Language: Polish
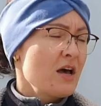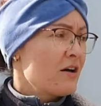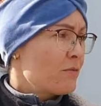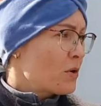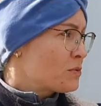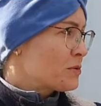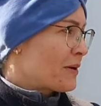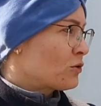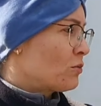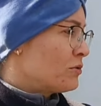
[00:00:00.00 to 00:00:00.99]
W moim
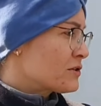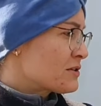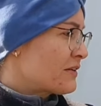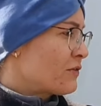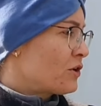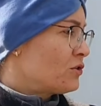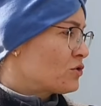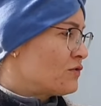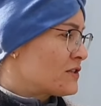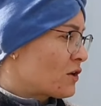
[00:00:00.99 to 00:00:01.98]
przypadku były zostawione
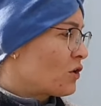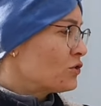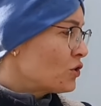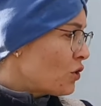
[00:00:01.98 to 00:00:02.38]
dość wysoko,